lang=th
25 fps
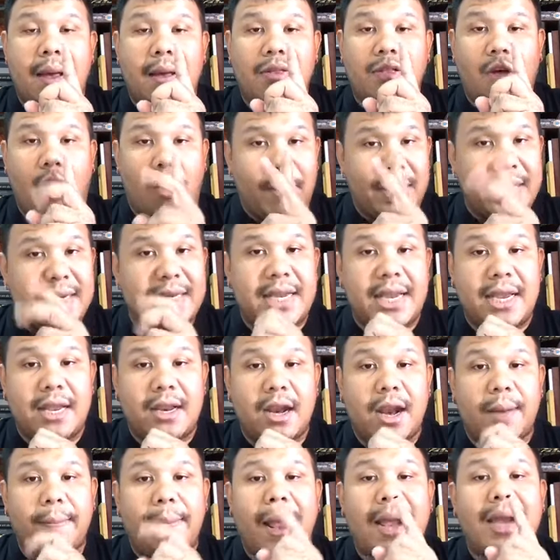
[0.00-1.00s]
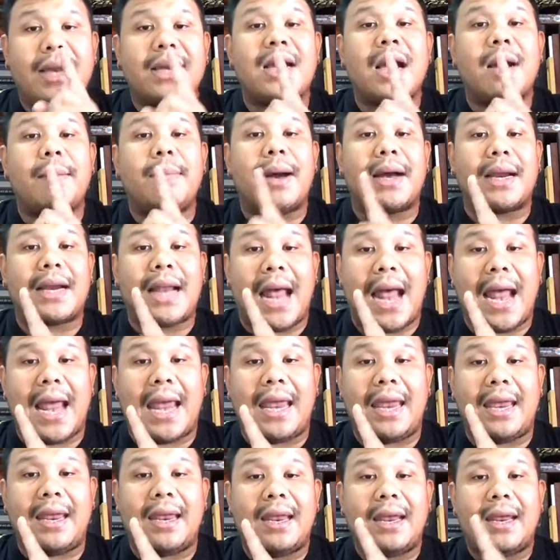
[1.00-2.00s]
สองบัญชีท่านพักเครื่องเมืองไทย
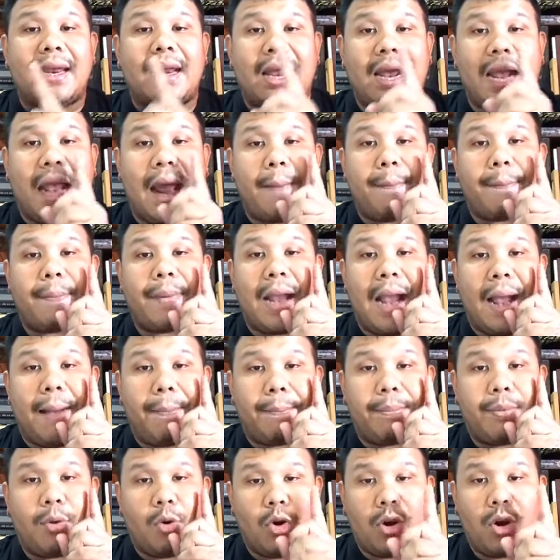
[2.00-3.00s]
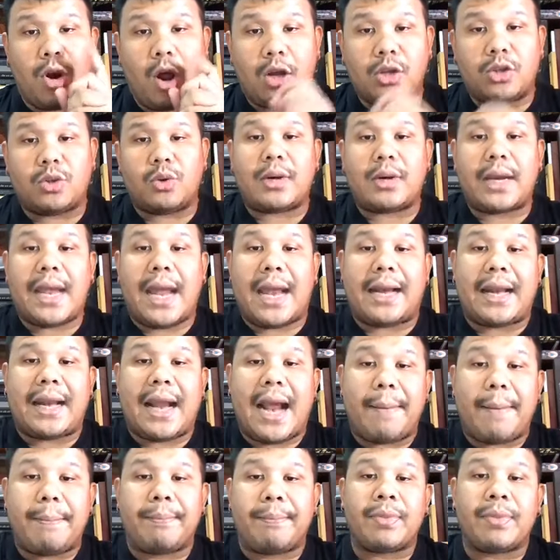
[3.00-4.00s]
นะครับ กับโทนทองสุกแก่นค
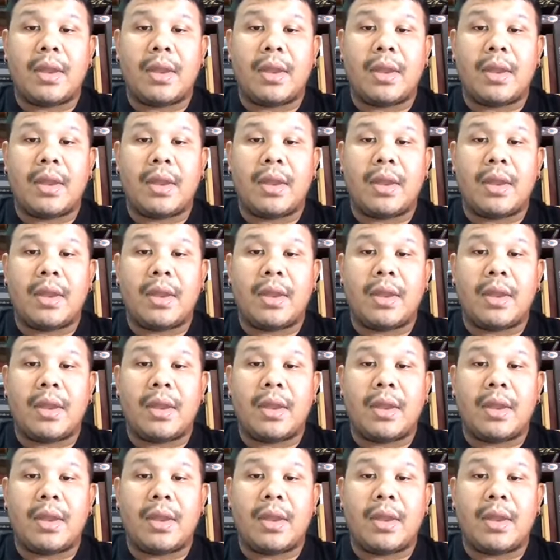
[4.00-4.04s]
รับ